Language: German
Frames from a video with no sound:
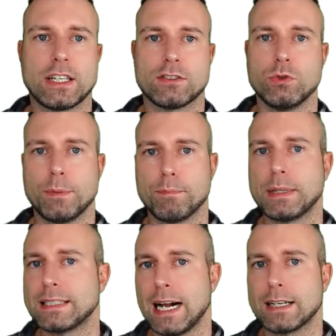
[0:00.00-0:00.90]
das nur im
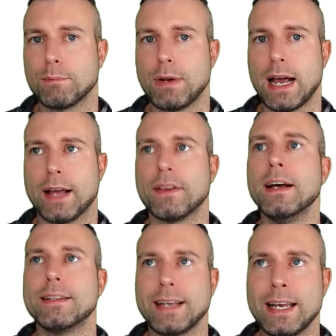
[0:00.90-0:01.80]
bezahlten
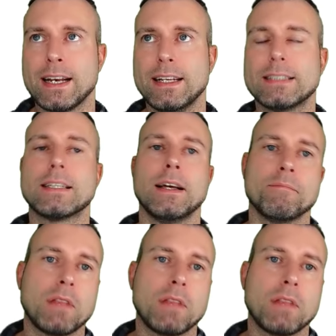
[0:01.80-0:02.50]
Plan drinnen ist.